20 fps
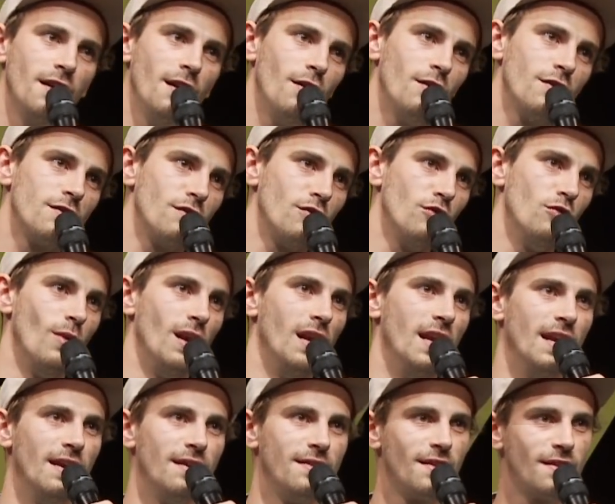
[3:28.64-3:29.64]
nach Hause und
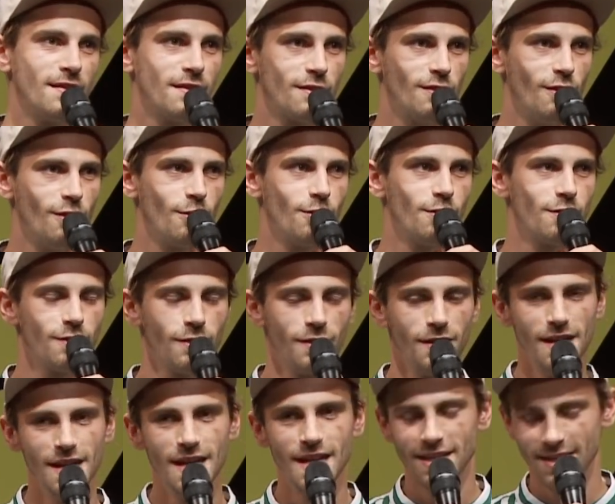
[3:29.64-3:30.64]
überlegen sich einen Song und so.
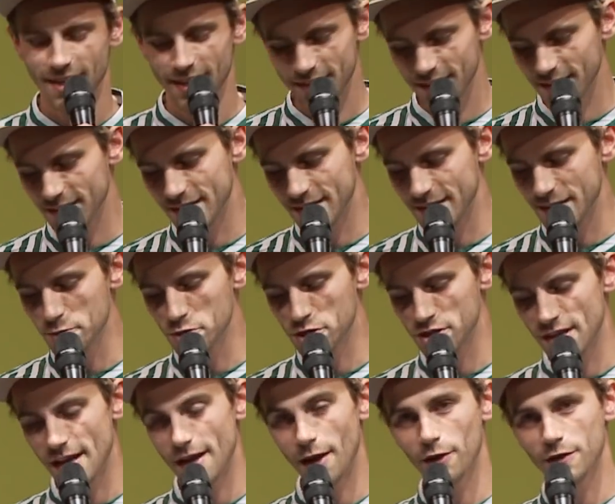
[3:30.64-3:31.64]
Das ist ziemlich
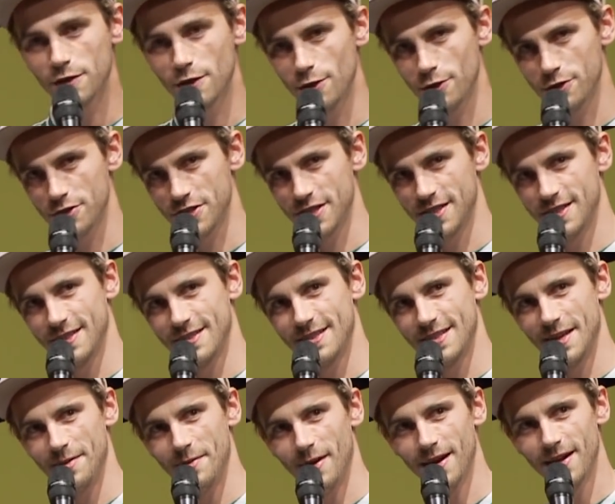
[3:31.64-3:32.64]
schnell ausgelutscht,
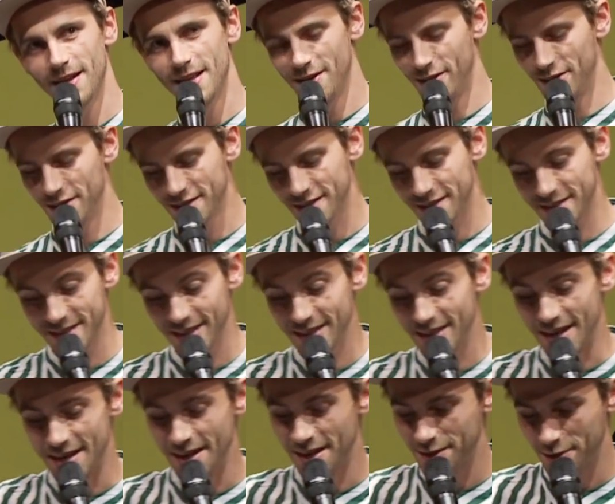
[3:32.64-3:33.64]
dieses Thema und interessiert
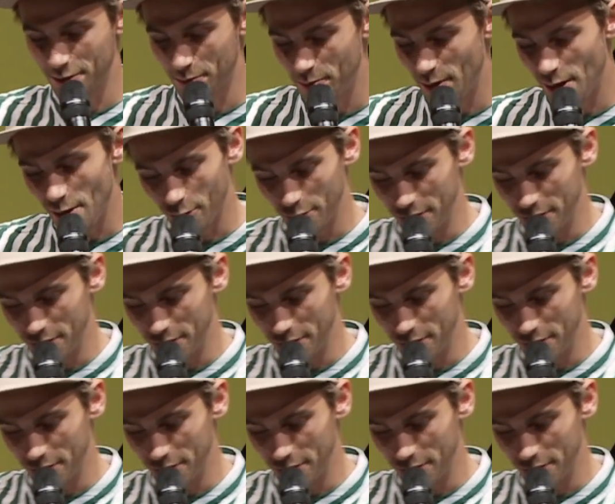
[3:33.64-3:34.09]
halt nach so ein paar